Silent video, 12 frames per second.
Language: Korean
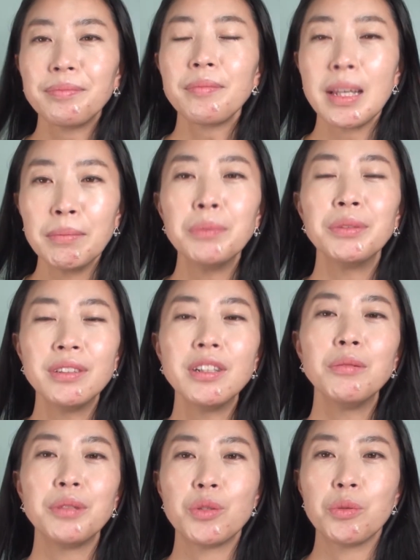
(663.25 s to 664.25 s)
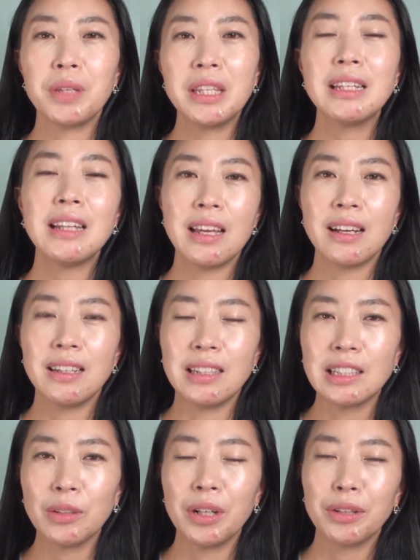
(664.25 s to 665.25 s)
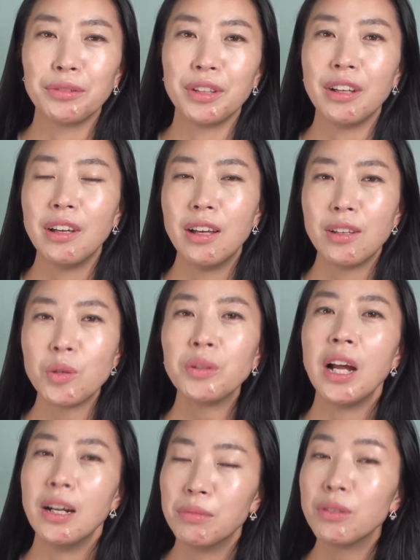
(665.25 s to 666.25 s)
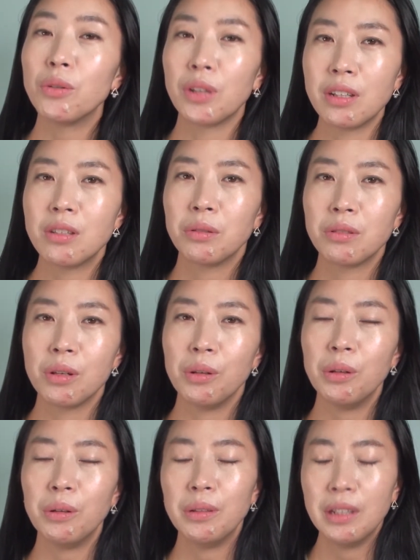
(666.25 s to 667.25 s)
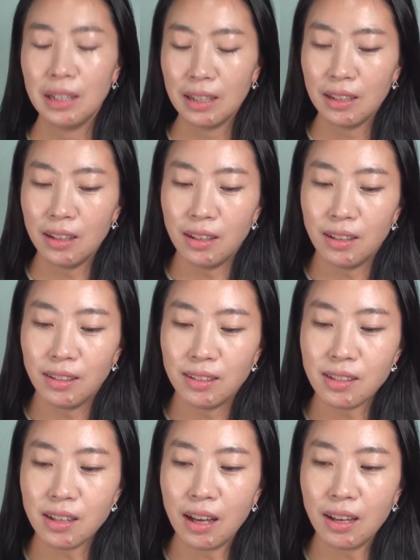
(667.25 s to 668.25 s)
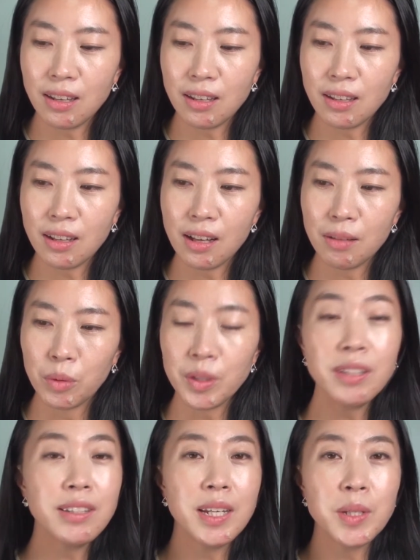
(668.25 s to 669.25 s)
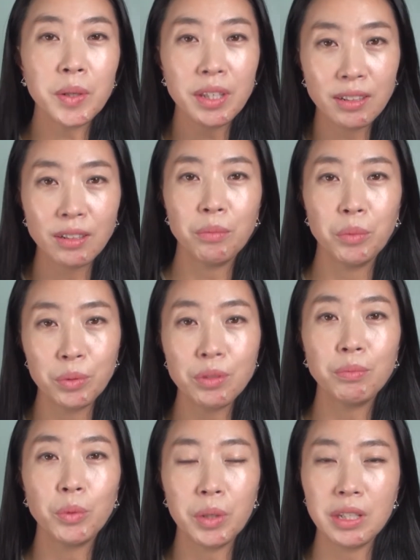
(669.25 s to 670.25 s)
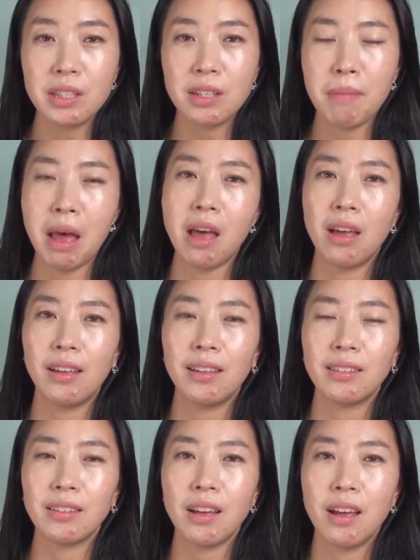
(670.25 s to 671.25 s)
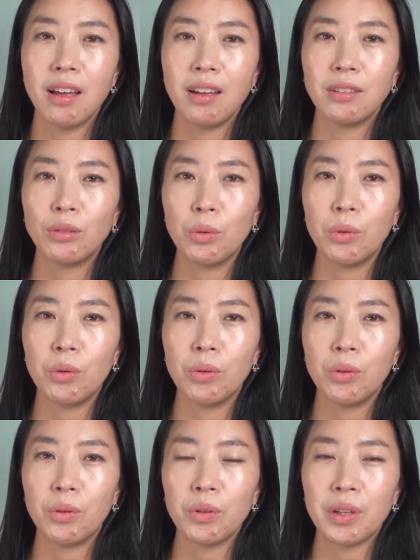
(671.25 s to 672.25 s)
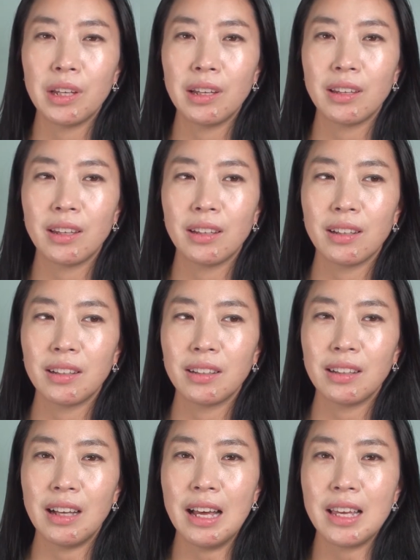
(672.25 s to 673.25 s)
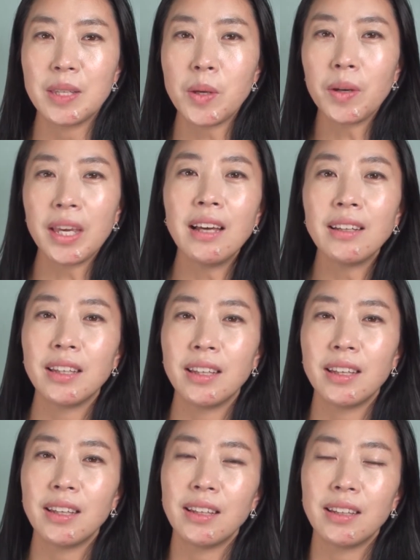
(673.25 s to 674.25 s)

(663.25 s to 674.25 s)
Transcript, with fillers: 피부 트러블이 좀 있는 아이가 있더라고요. 저 닮은 거겠죠, 그죠? 이제 아이가 뭐 신체적인 그런 모습도 있지만 또 이게 아이의 성향이